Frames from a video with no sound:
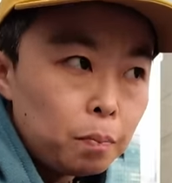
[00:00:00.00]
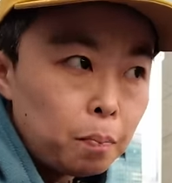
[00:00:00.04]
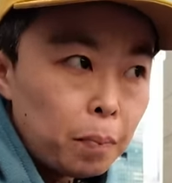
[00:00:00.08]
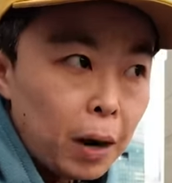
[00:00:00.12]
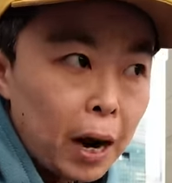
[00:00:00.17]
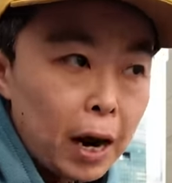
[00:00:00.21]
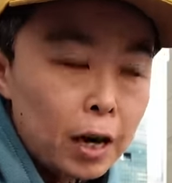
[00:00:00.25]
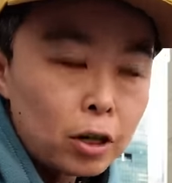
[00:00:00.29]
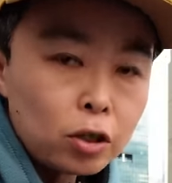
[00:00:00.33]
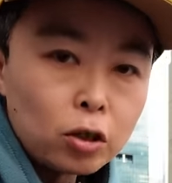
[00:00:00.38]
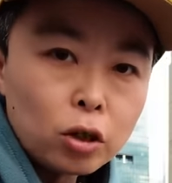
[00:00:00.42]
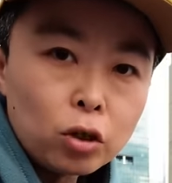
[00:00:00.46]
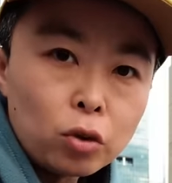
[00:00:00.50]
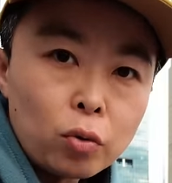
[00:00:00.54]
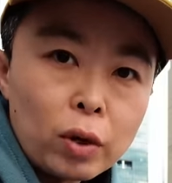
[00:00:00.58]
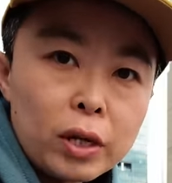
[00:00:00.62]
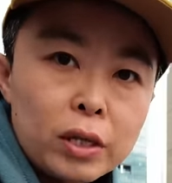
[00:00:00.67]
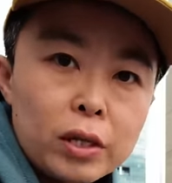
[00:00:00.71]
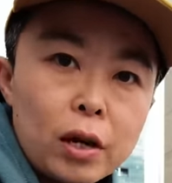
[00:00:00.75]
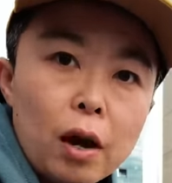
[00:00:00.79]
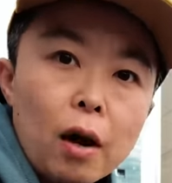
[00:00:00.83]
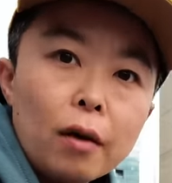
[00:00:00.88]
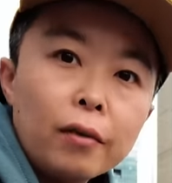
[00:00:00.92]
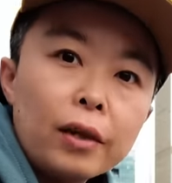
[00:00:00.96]
拍摄对
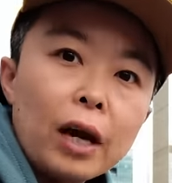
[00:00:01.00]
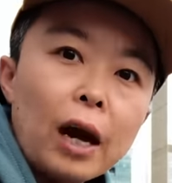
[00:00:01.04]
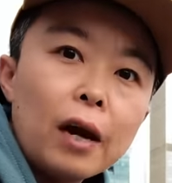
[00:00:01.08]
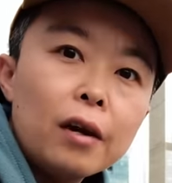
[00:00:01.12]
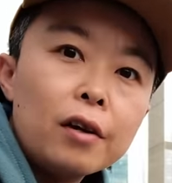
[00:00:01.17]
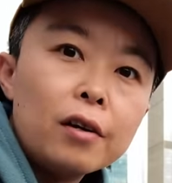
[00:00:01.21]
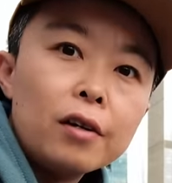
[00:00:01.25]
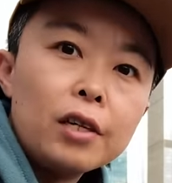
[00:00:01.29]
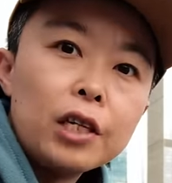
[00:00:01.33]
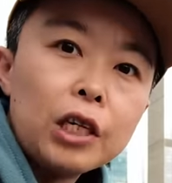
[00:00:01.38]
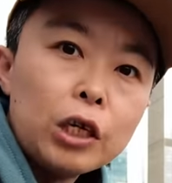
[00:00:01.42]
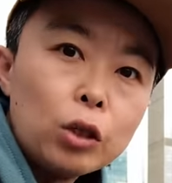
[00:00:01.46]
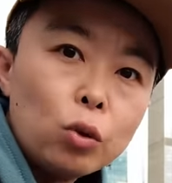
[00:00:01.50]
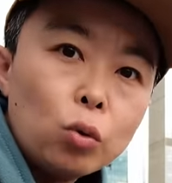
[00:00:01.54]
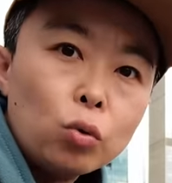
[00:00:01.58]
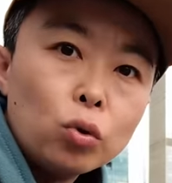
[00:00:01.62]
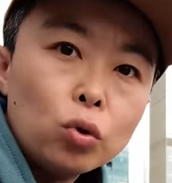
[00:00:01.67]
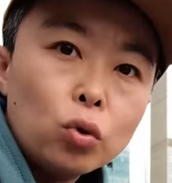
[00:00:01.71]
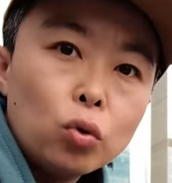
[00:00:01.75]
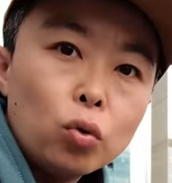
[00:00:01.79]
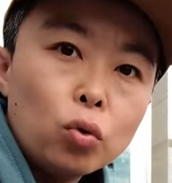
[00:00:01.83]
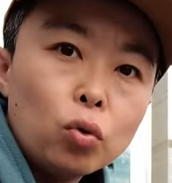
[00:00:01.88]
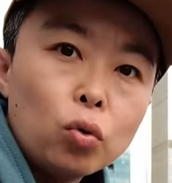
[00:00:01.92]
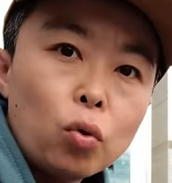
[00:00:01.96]
象它的移动
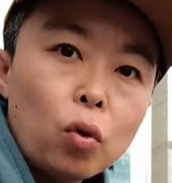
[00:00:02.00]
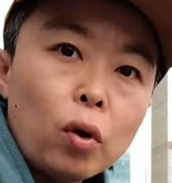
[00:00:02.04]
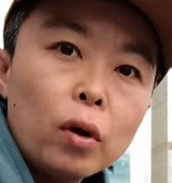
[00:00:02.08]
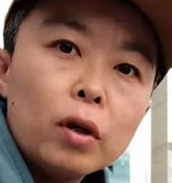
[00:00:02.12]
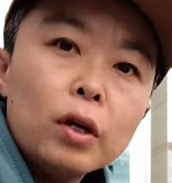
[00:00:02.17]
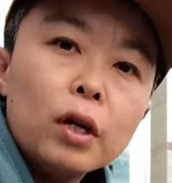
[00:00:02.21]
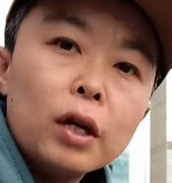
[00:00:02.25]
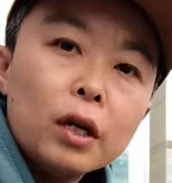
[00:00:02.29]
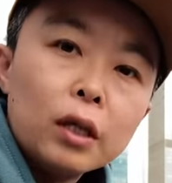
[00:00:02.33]
速度，